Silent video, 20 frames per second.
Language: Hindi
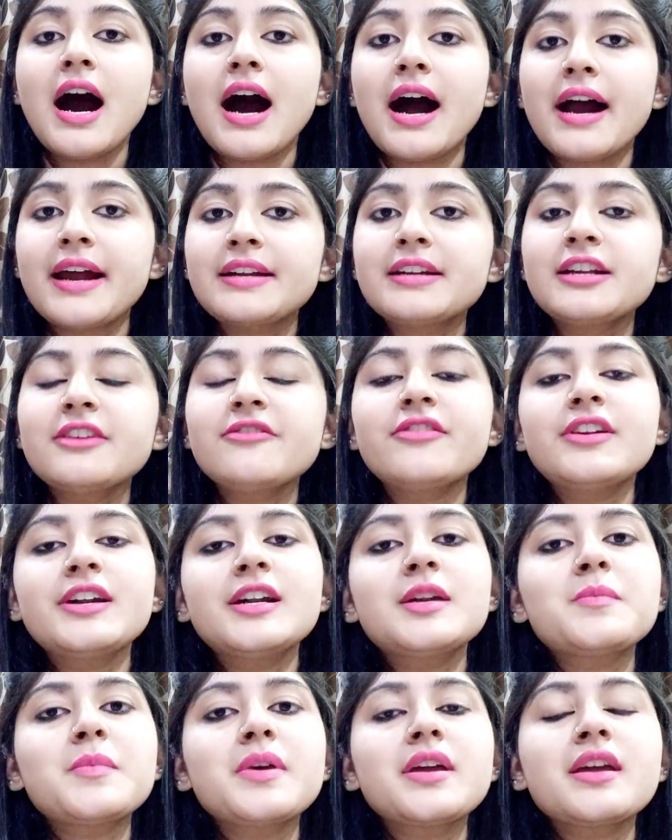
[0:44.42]
आईटी
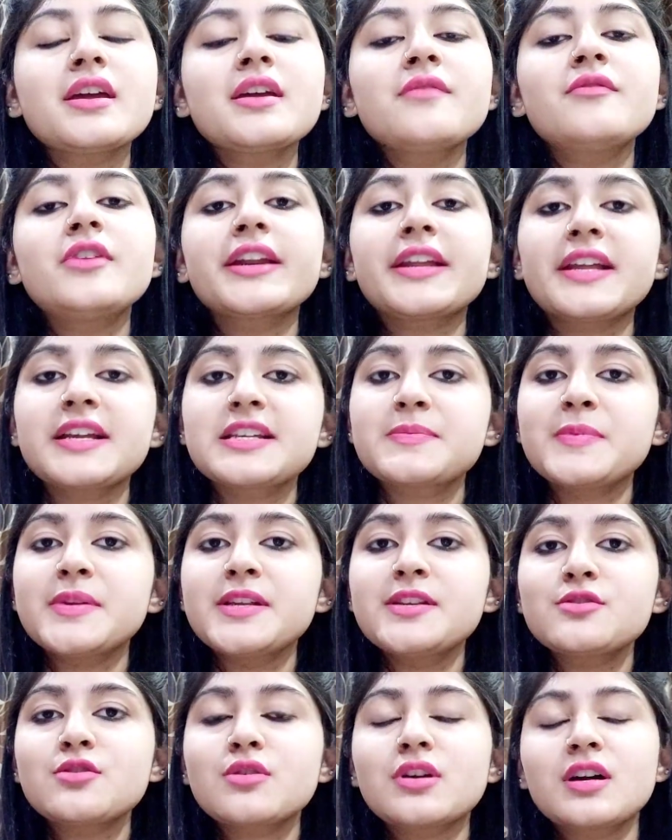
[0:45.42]
फील्ड में वर्क
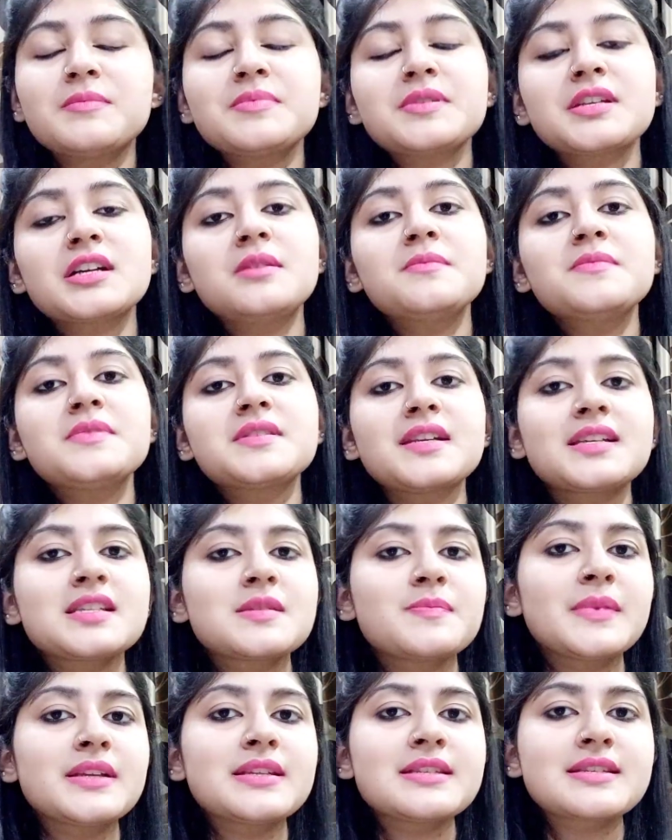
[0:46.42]
एक्सपीरियंस हो कम से कम
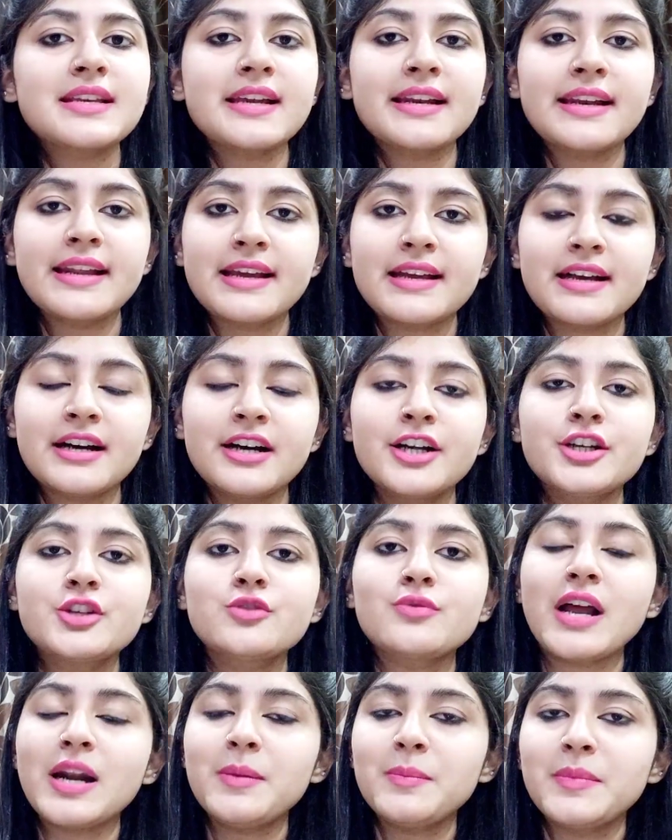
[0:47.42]
सिक्स मंथ से लेकर
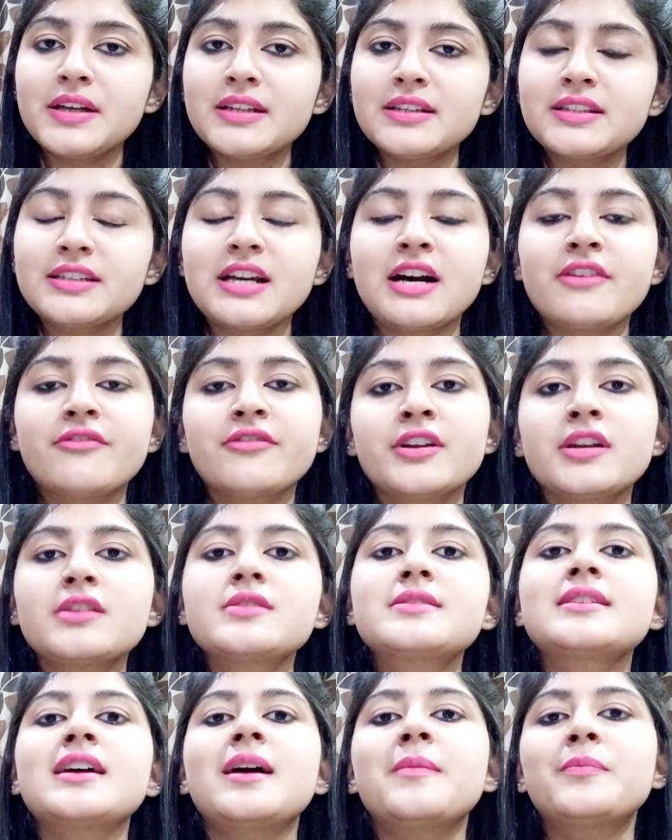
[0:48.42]
ट्वेल्व मंथ या
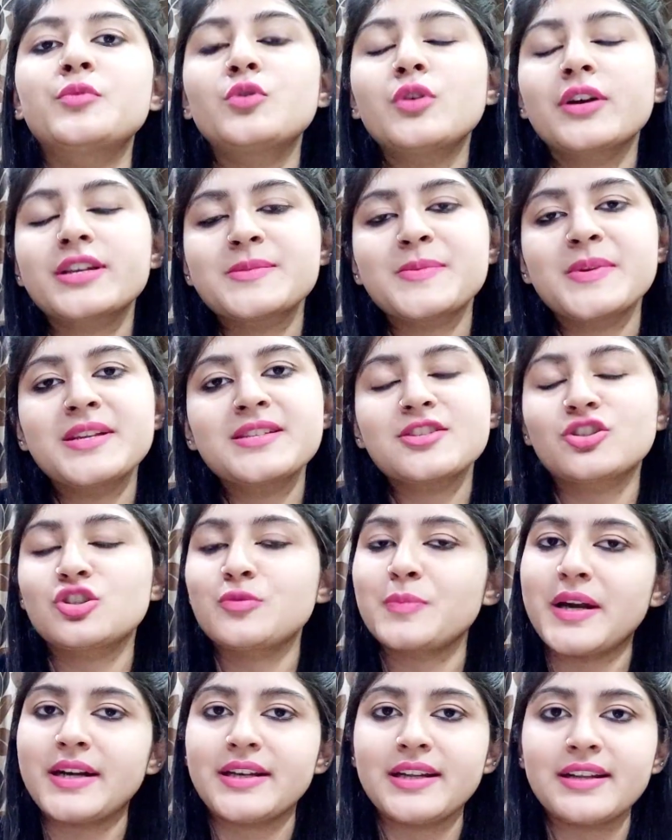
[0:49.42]
फिर इससे अप टू एक्सपीरियंस हो
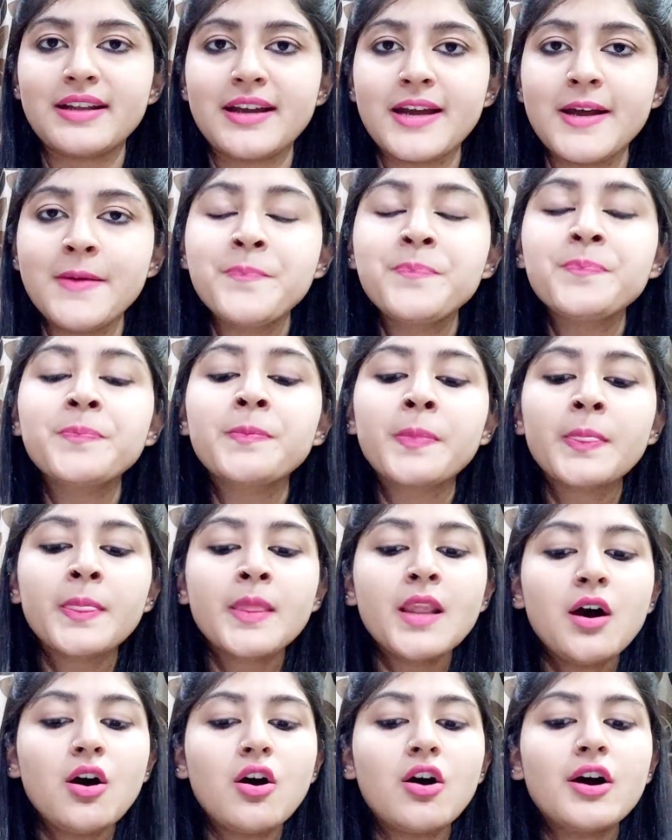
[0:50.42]
तो बेटर है
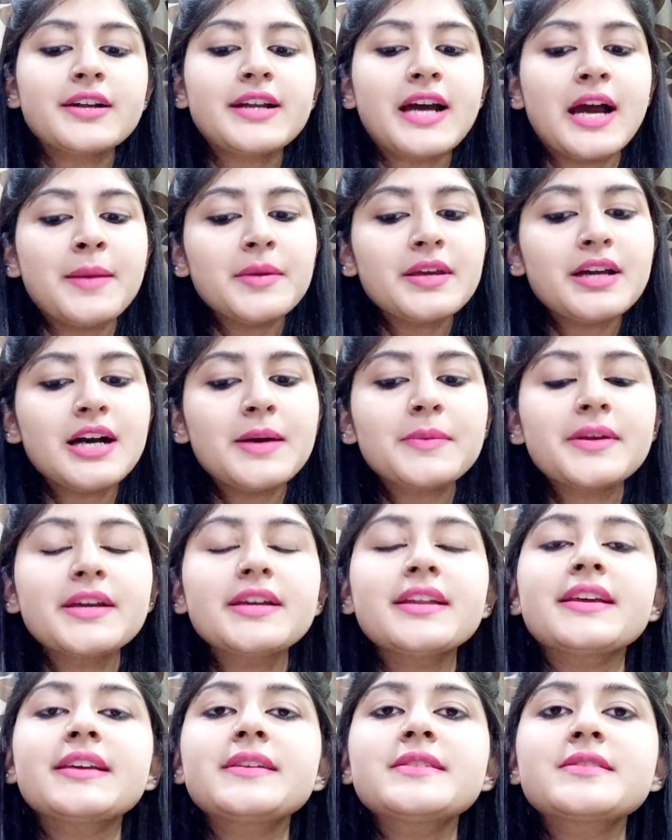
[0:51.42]
और टाइमिंग
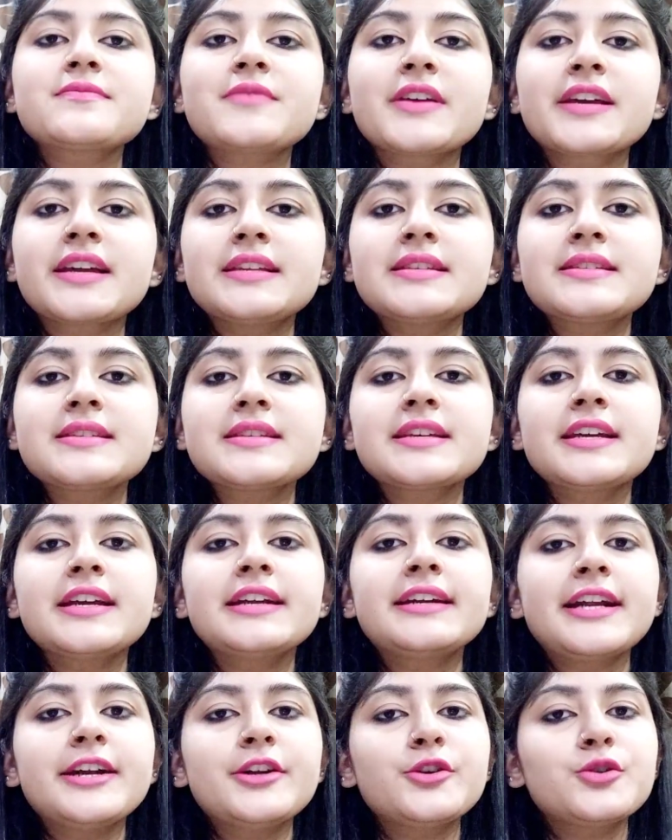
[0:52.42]
आपकी रहेगी इस वैकेंसी
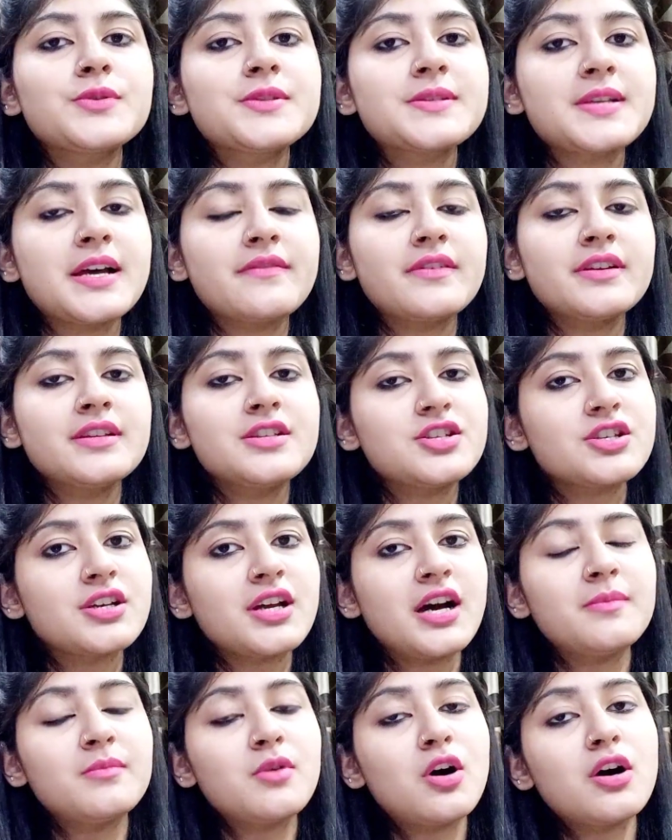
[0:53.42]
की टेन टू सेवन
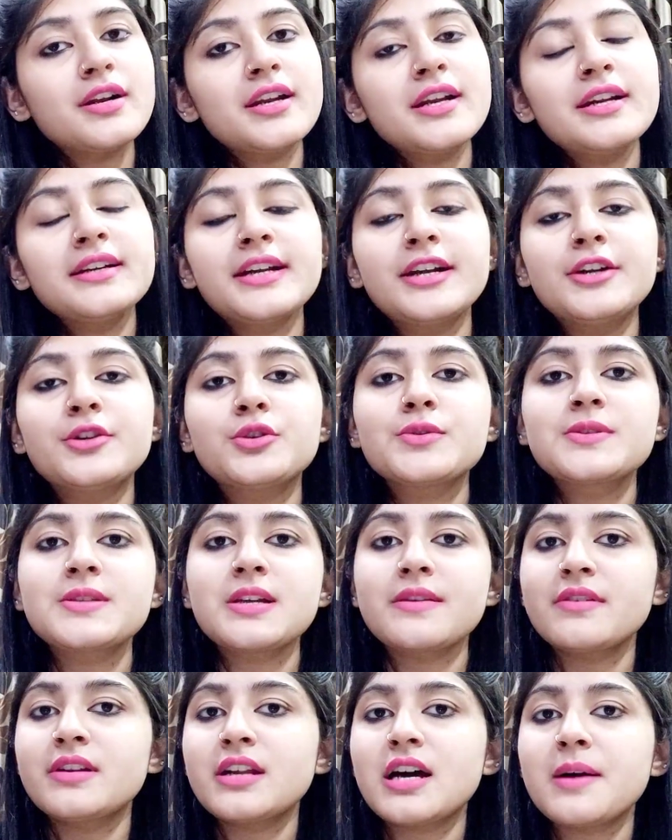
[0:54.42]
जी हाँ मॉर्निंग टेन टू
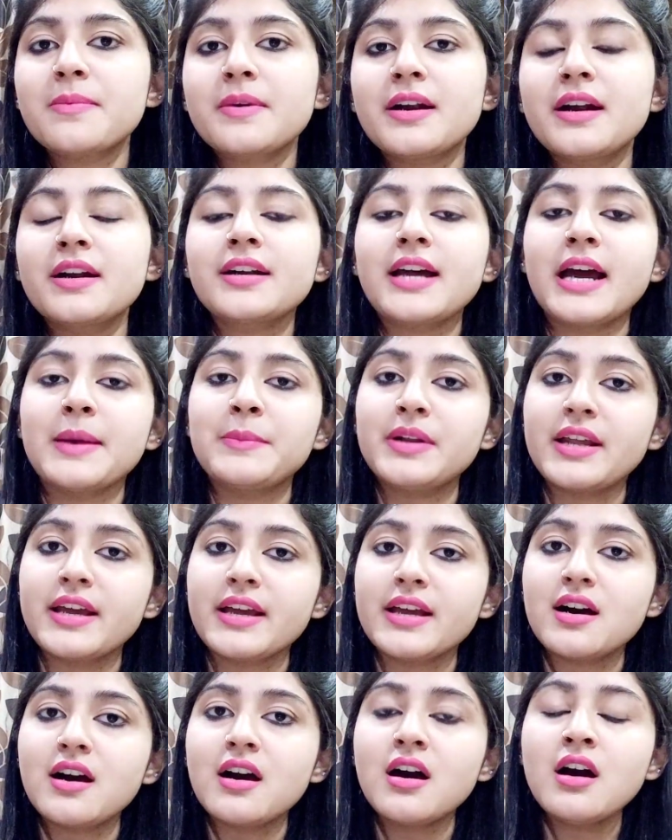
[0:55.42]
सेवन आपका टाइम
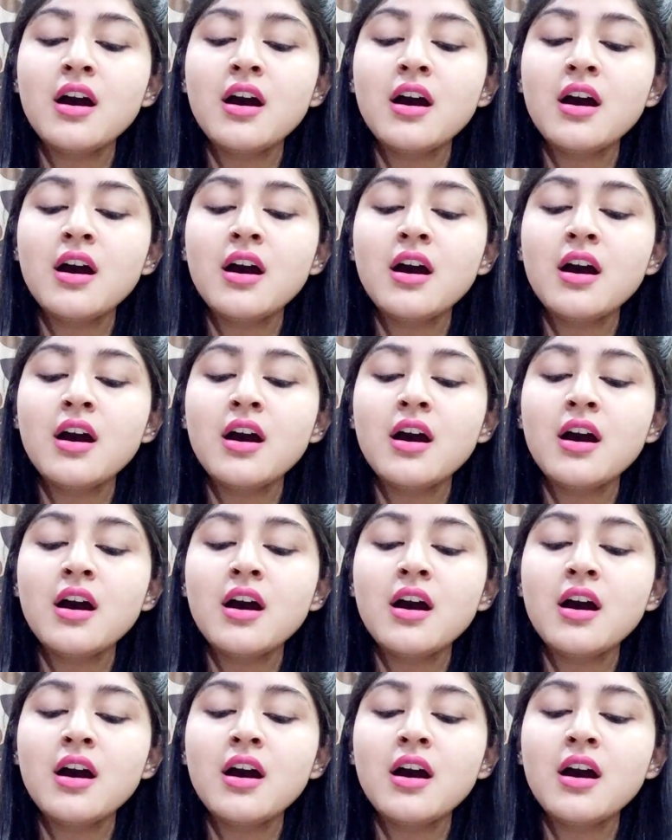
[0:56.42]
रहेगा